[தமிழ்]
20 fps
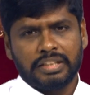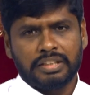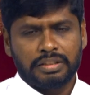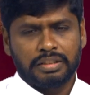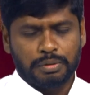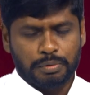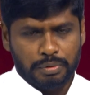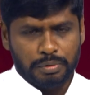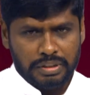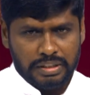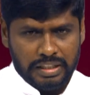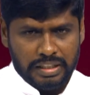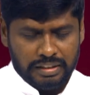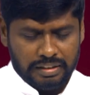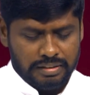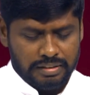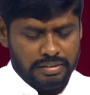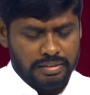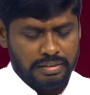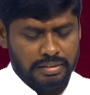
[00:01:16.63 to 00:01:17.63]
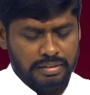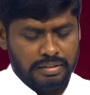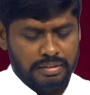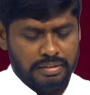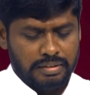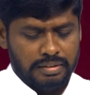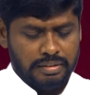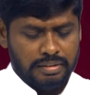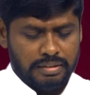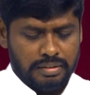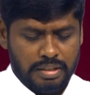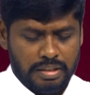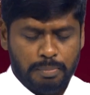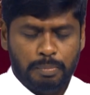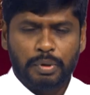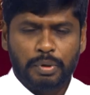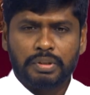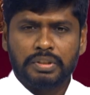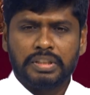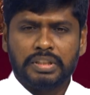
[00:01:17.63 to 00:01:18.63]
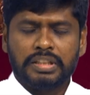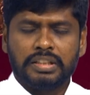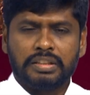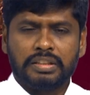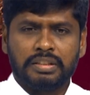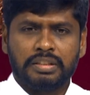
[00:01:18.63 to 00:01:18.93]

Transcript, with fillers: எடுத்து கூறினார்கள் இப்பொழுது